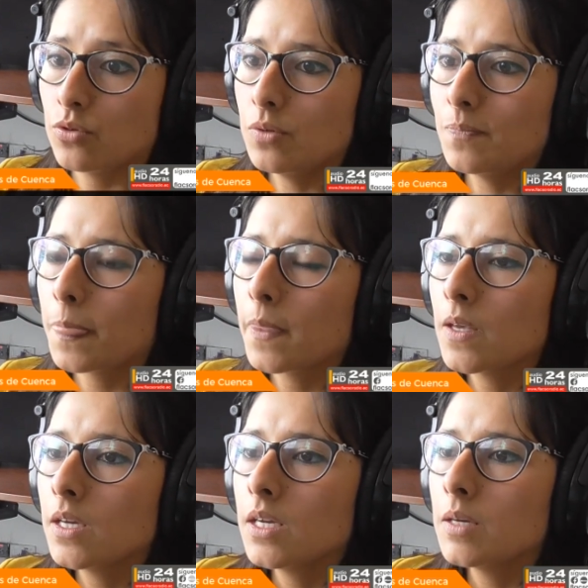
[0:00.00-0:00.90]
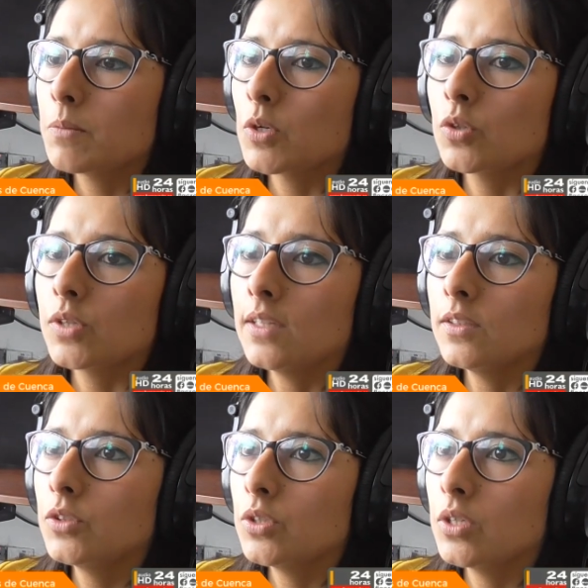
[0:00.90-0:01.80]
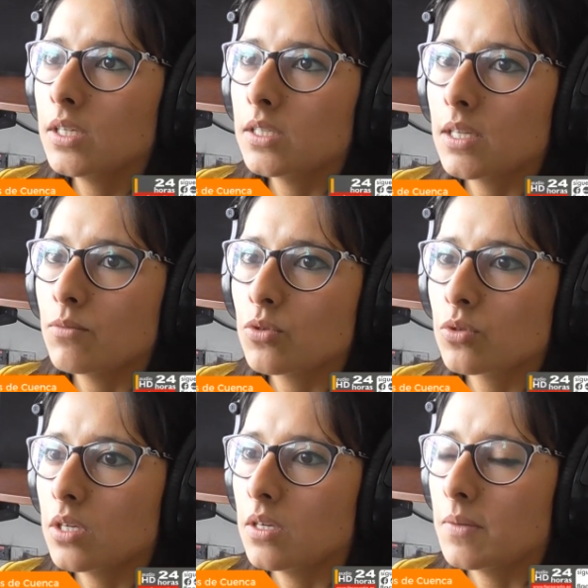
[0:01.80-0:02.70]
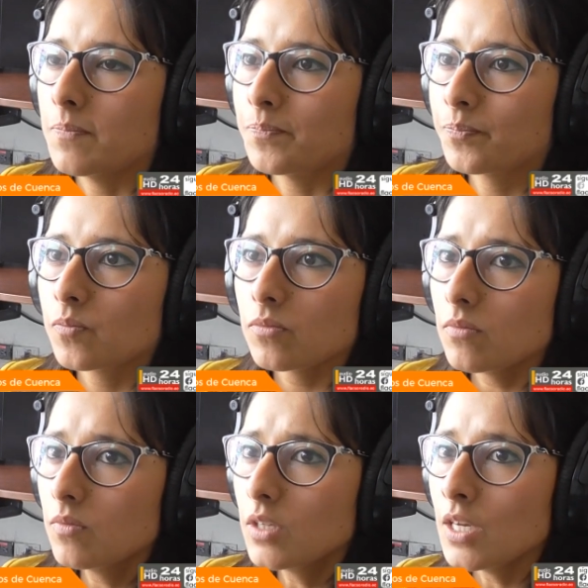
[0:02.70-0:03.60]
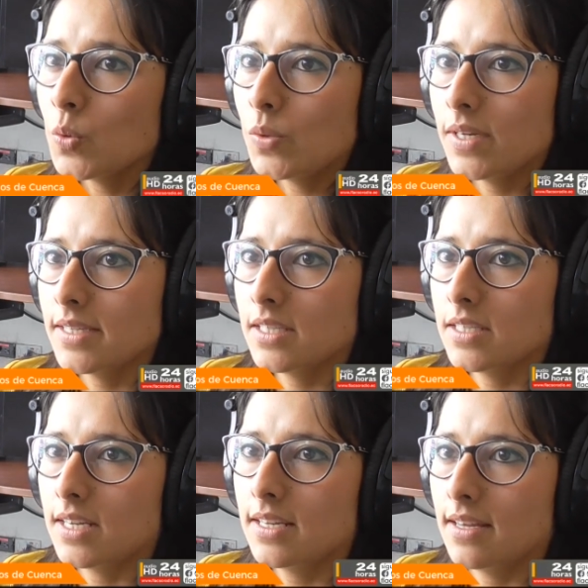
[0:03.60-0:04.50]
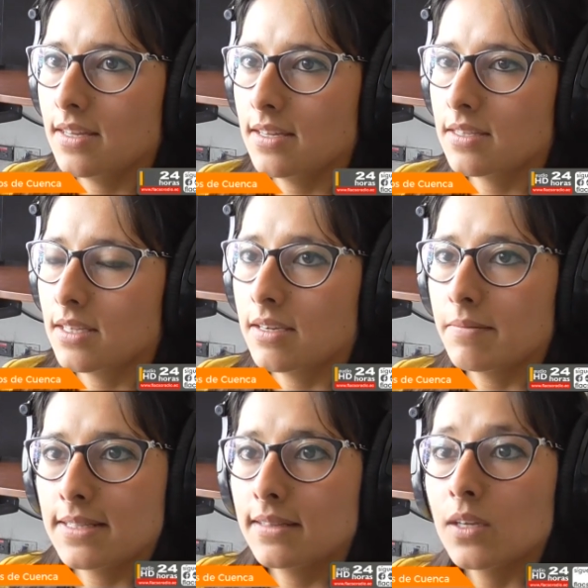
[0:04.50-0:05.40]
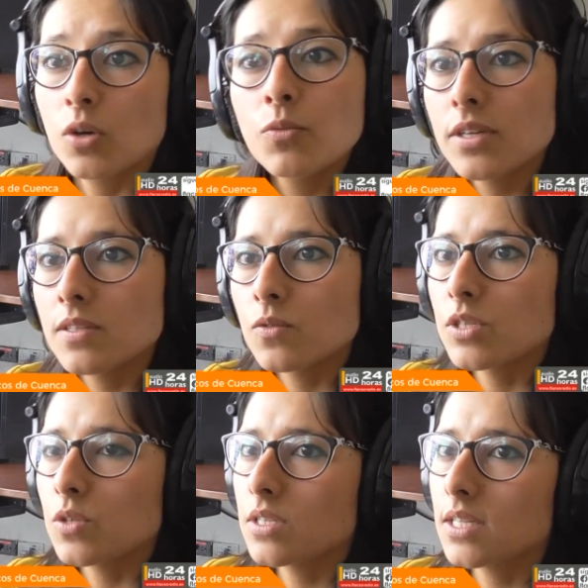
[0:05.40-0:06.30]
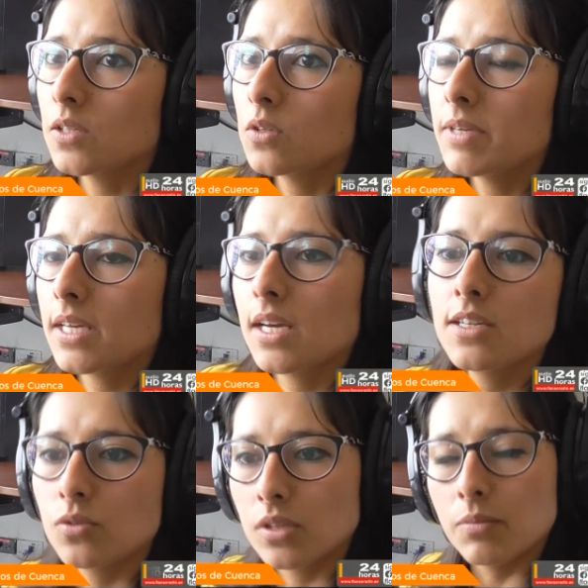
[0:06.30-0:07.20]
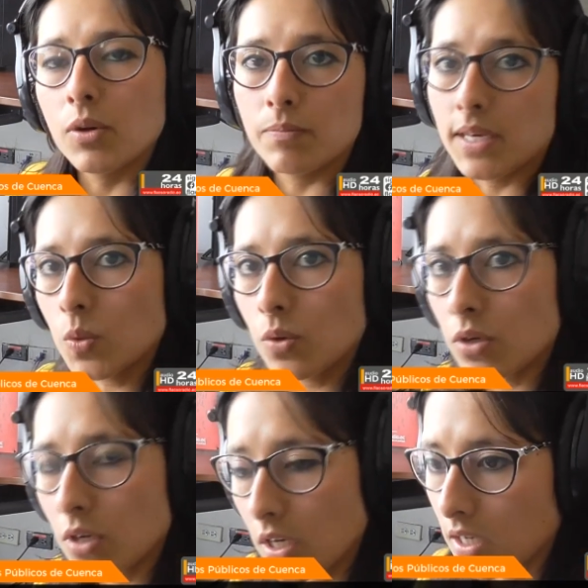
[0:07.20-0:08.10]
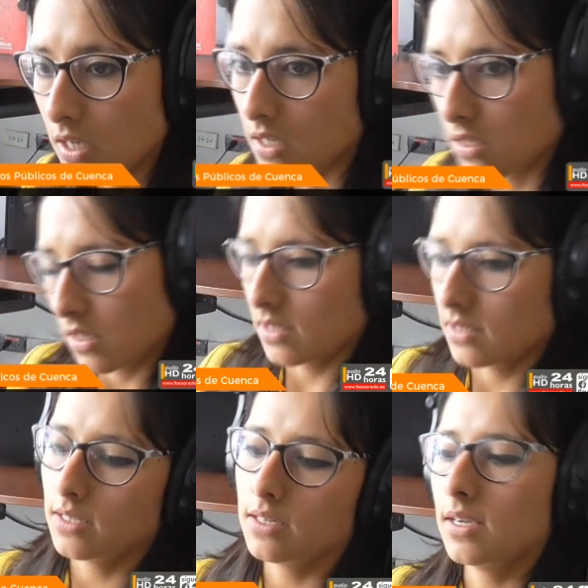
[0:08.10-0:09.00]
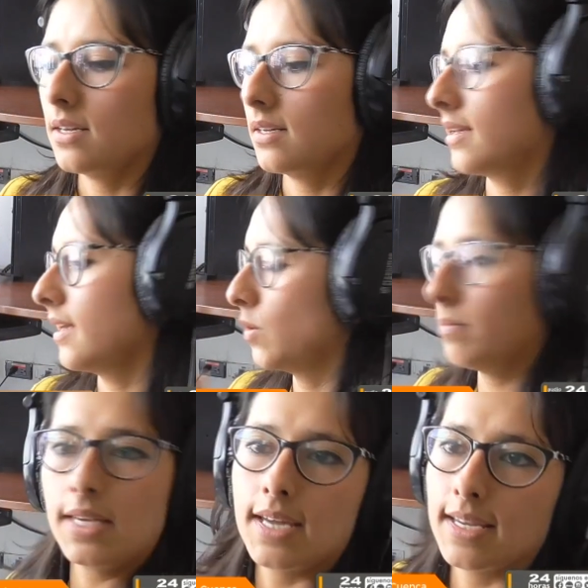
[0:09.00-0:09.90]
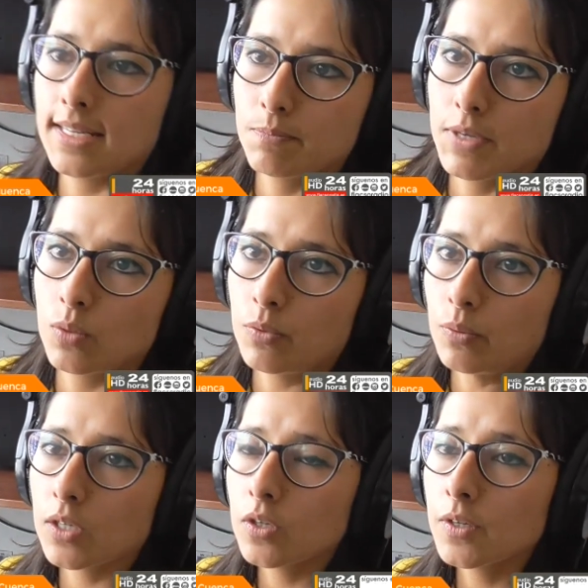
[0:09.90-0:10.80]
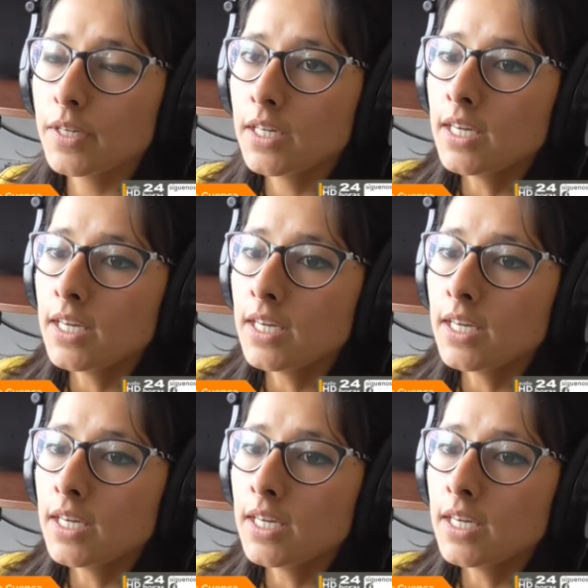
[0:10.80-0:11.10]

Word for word: ¿no? Por lo tanto, estamos... Em, en una de estas realidades eh, bastante comunes en nuestras ciudades latinoamericanas, donde el vehículo eh, es el, que domina el espacio público.